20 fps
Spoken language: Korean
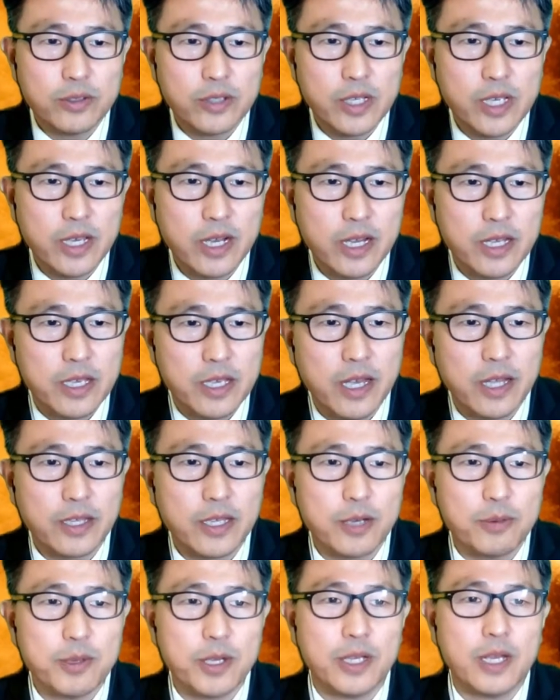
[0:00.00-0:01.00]
우리가
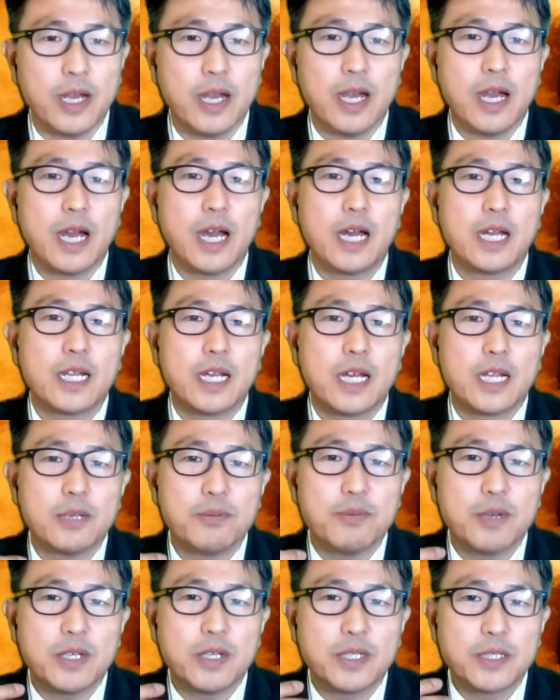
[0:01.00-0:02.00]
이해한다면
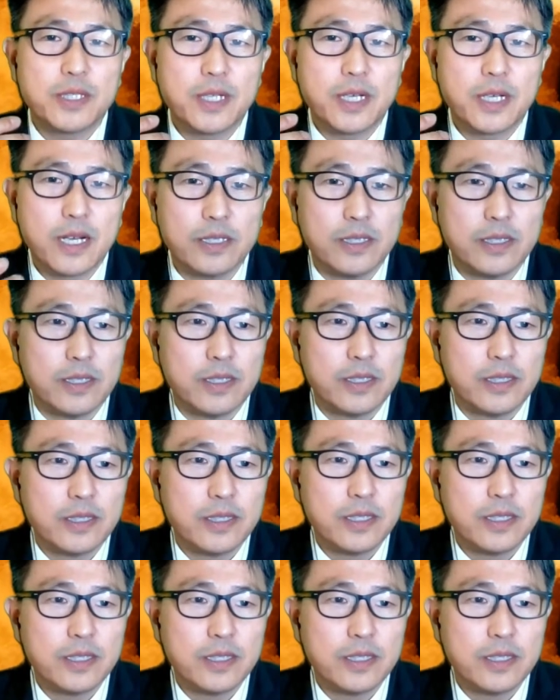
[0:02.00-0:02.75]
하나님의 사랑은